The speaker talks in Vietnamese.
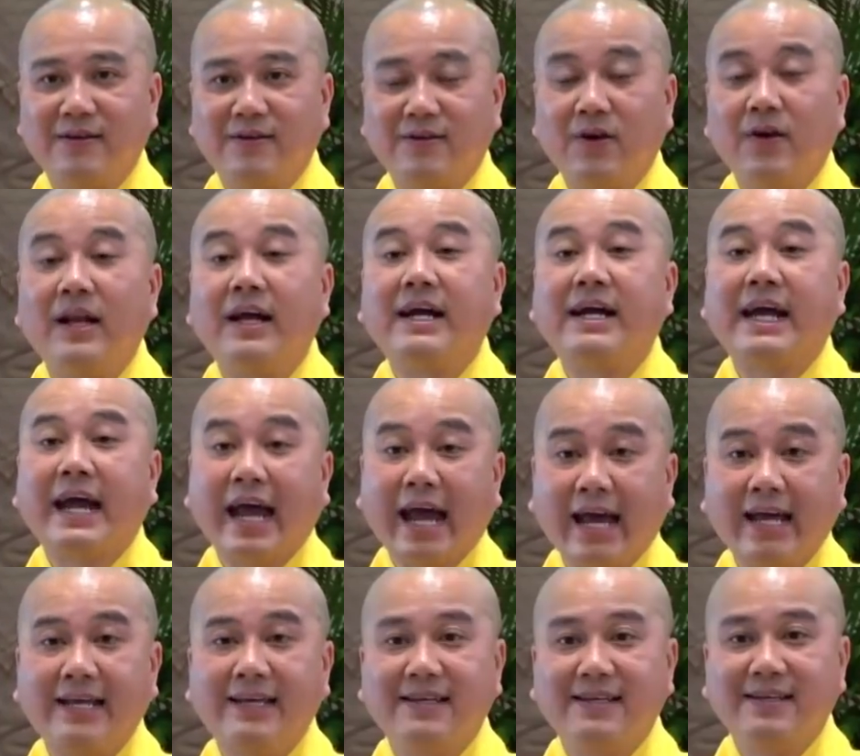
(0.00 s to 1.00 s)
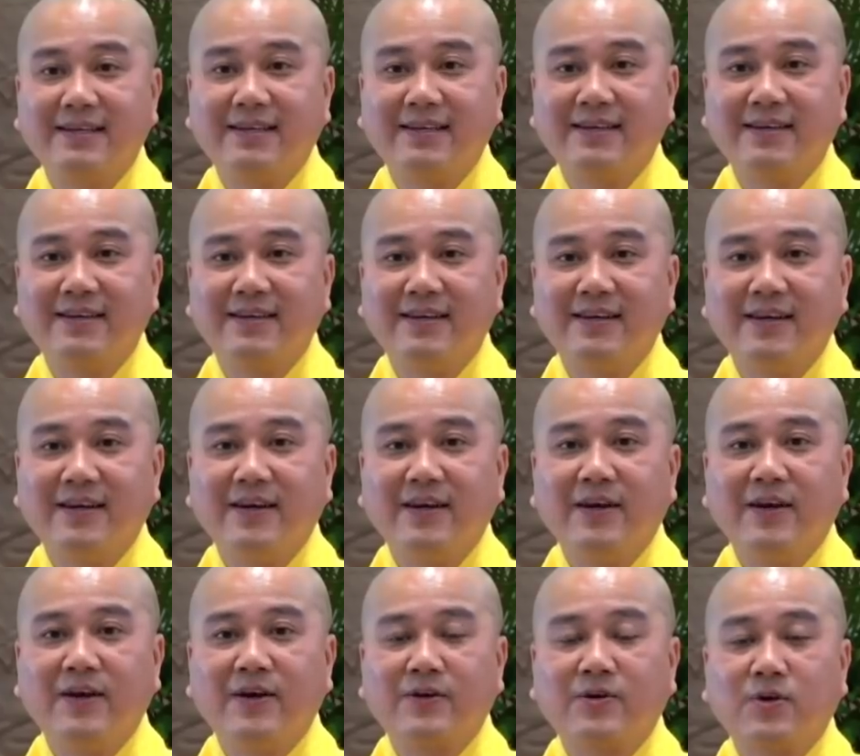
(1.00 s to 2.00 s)
gọi là khai,
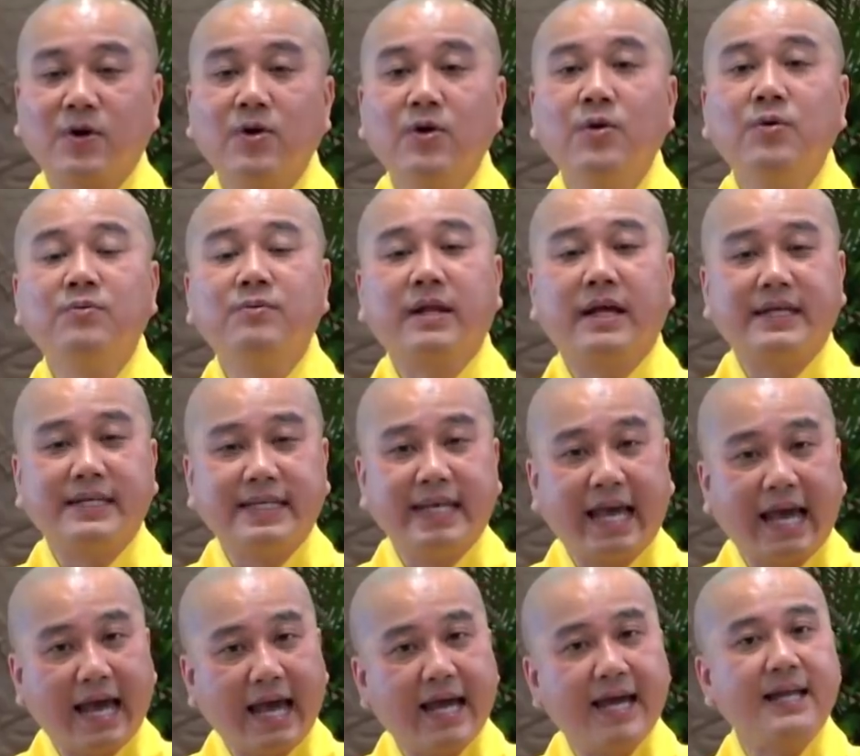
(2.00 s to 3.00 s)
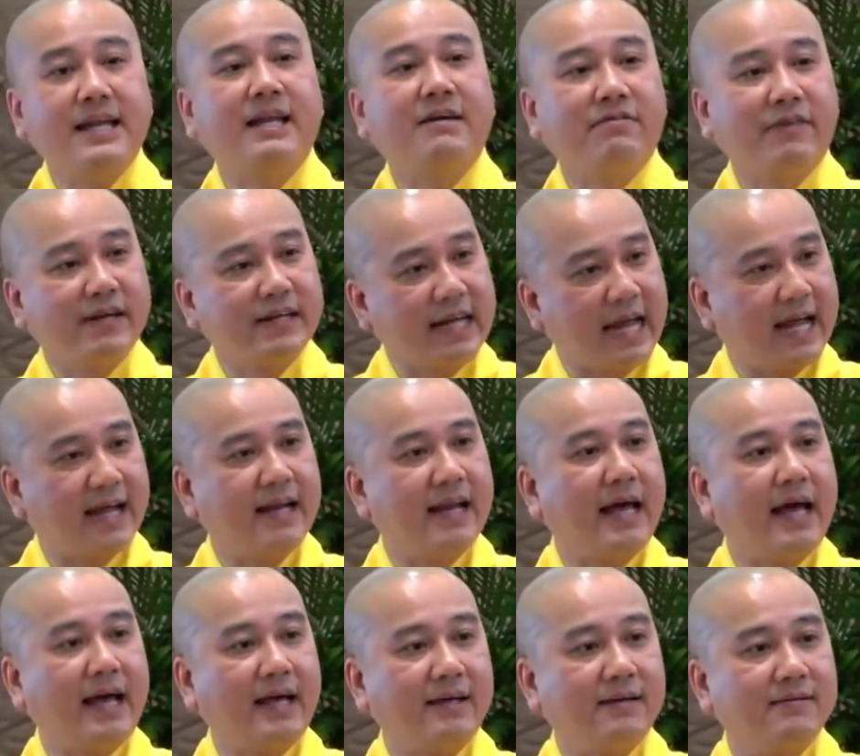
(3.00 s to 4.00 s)
có lúc là giá là phải ngăn
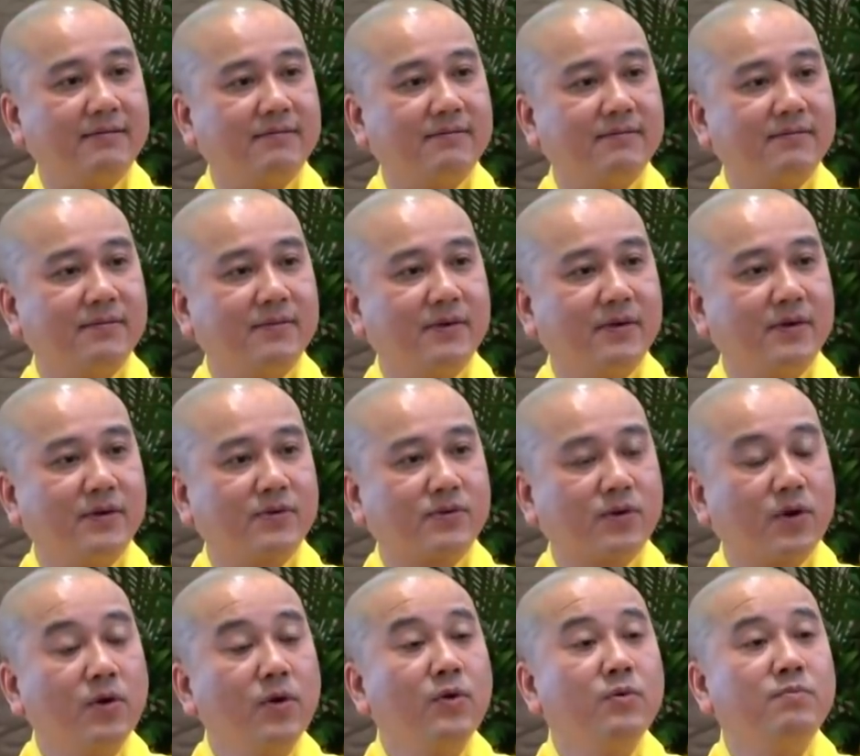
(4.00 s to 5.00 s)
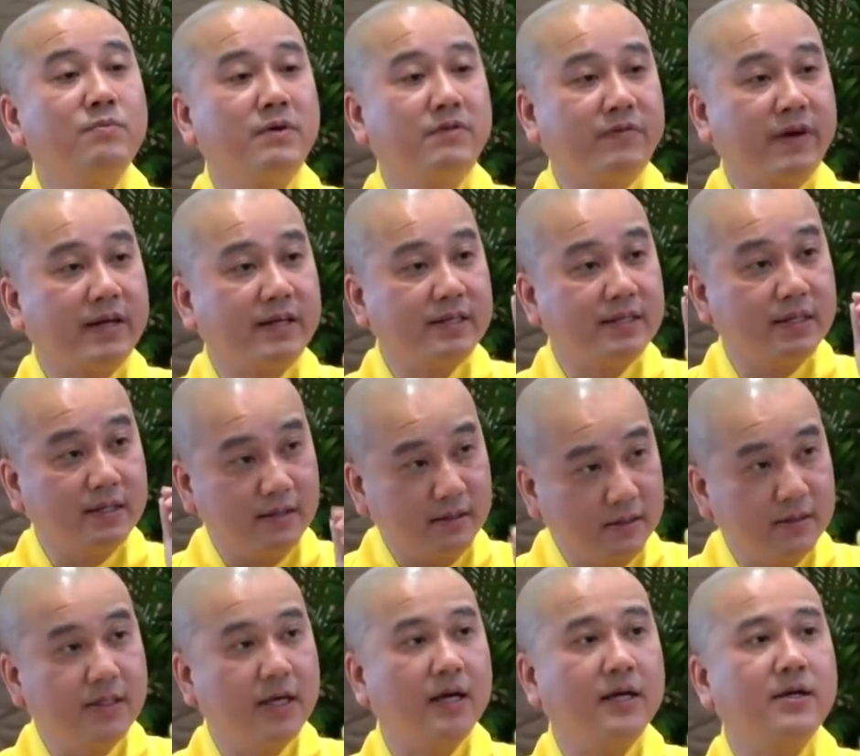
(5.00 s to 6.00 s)
lại, có lúc mình phải
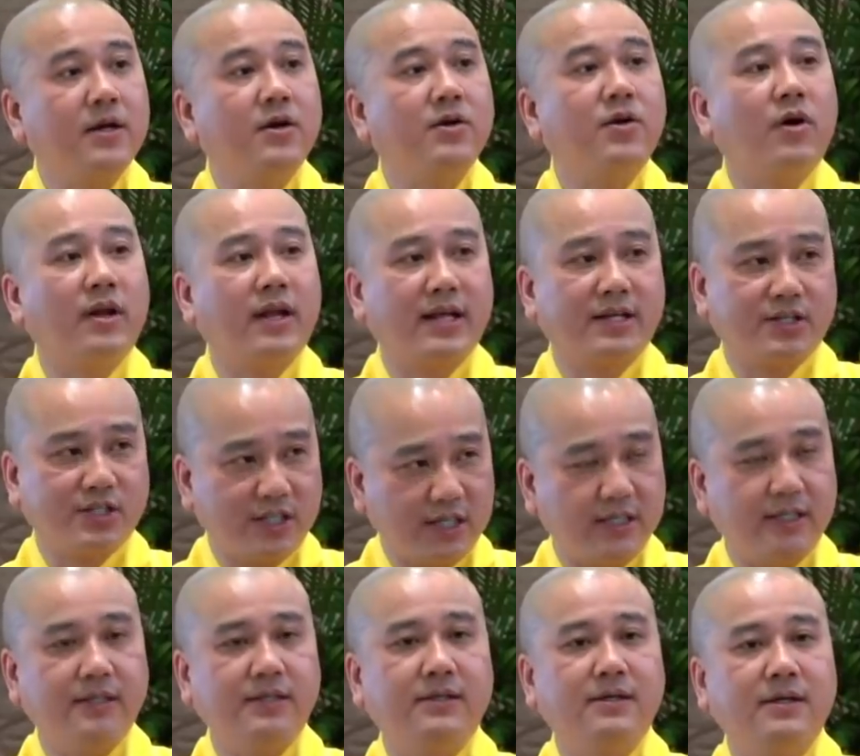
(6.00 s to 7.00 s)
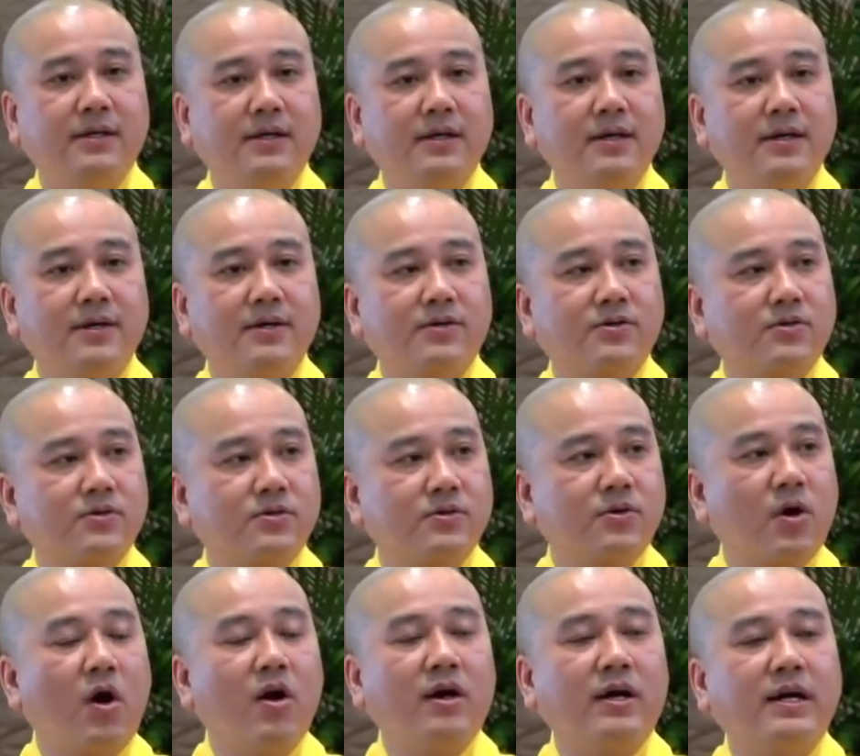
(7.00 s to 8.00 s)
giữ giới đó gọi là trì,
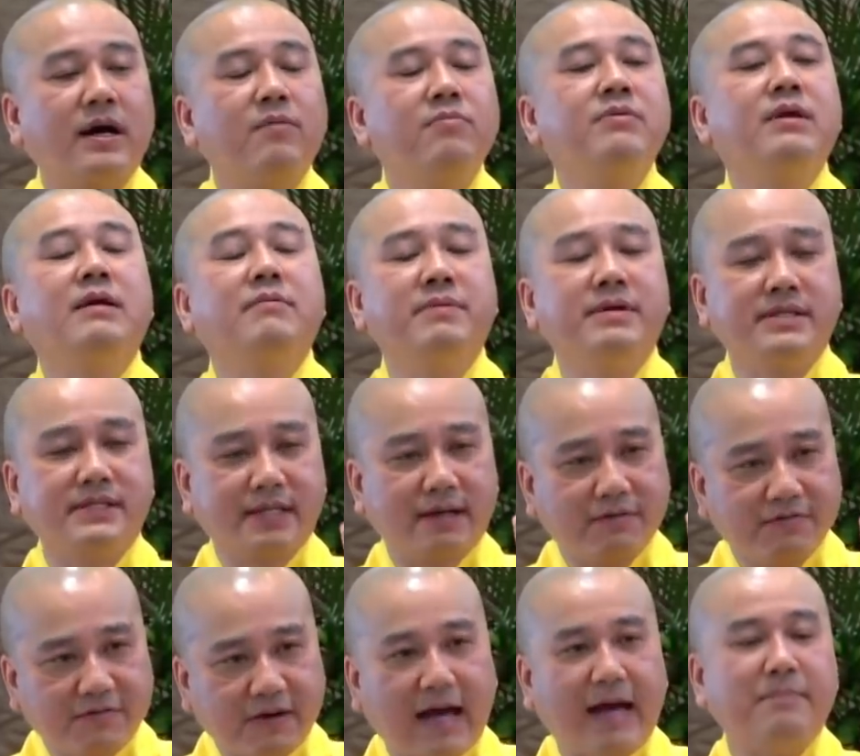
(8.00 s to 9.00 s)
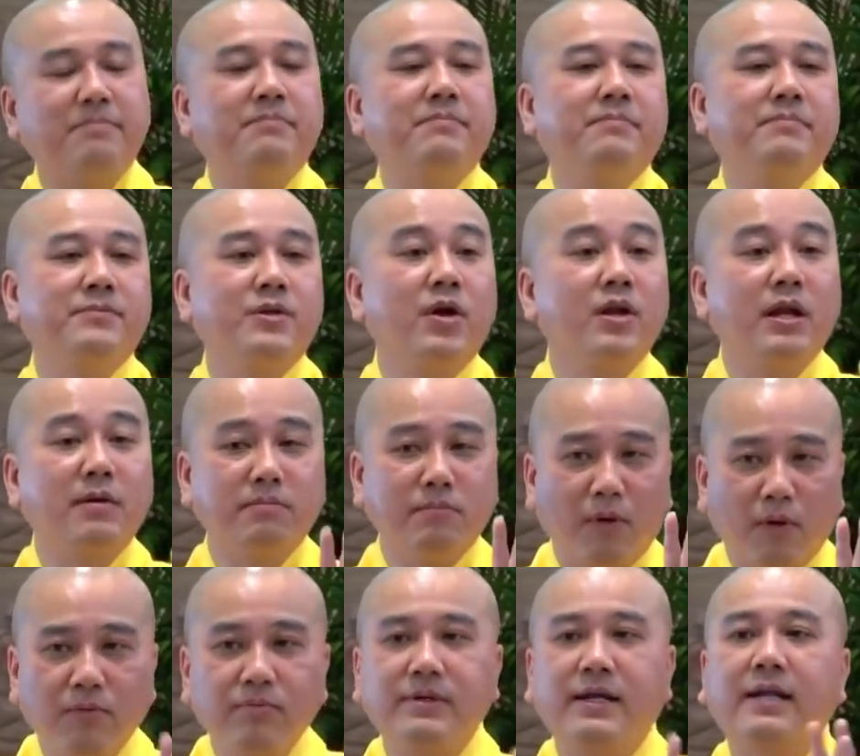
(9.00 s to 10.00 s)
còn không là mình sẽ phạm. Đó là
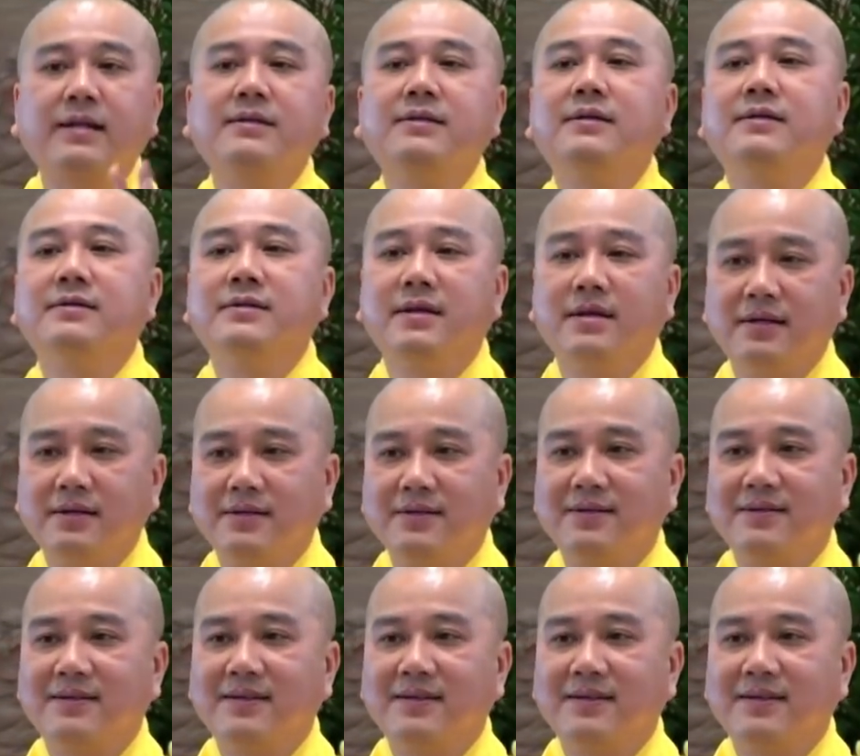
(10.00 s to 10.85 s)
bốn cách giữ giới.